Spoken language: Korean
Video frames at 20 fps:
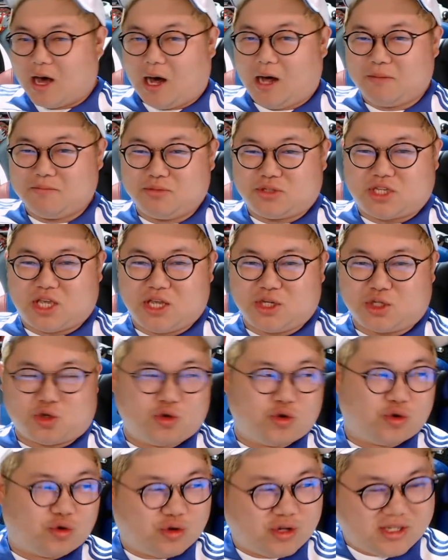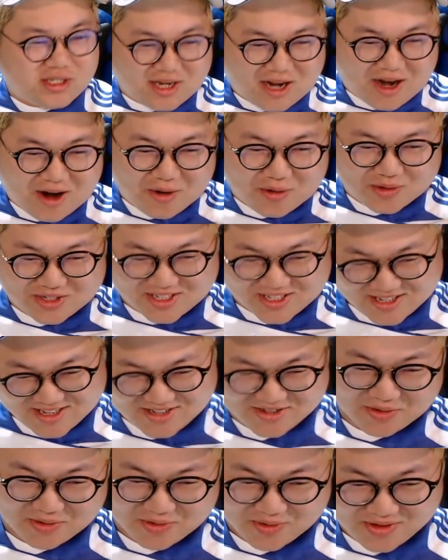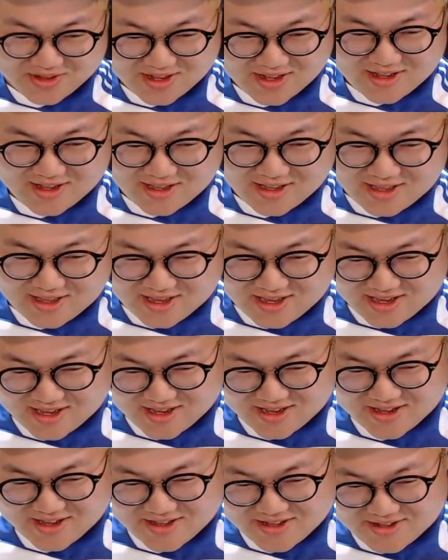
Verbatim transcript: 암시수 이지라고 있어 계속. 예.